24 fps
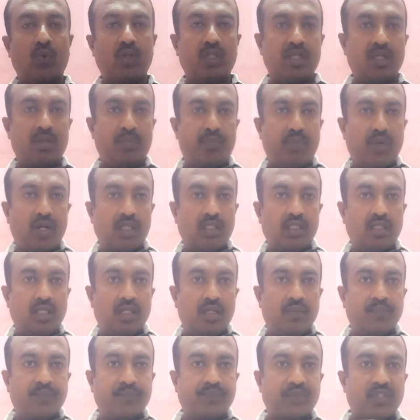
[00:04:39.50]
அந்த அந்த
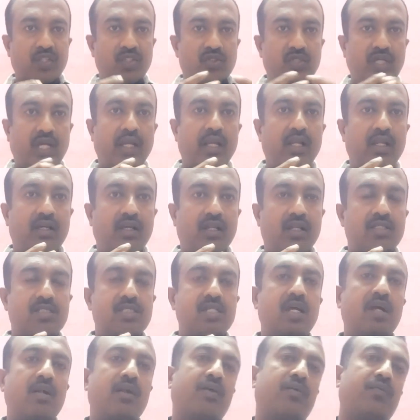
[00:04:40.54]
சாயில்
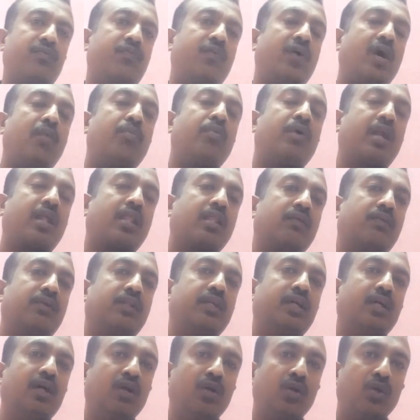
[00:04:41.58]
கிரஸ்டான ஃபார்ம் ஆனதை
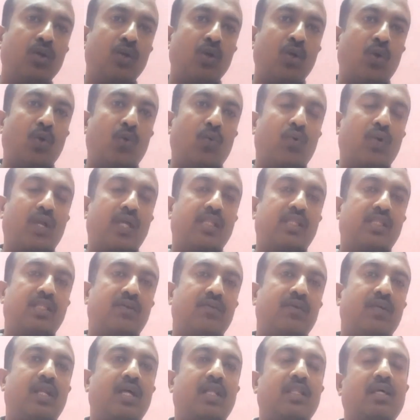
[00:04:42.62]
வந்து உடைத்து
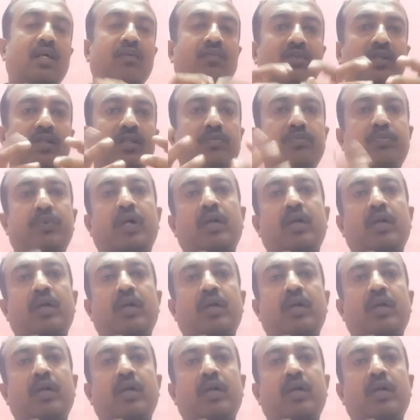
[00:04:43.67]
விட்டால் தான் வந்து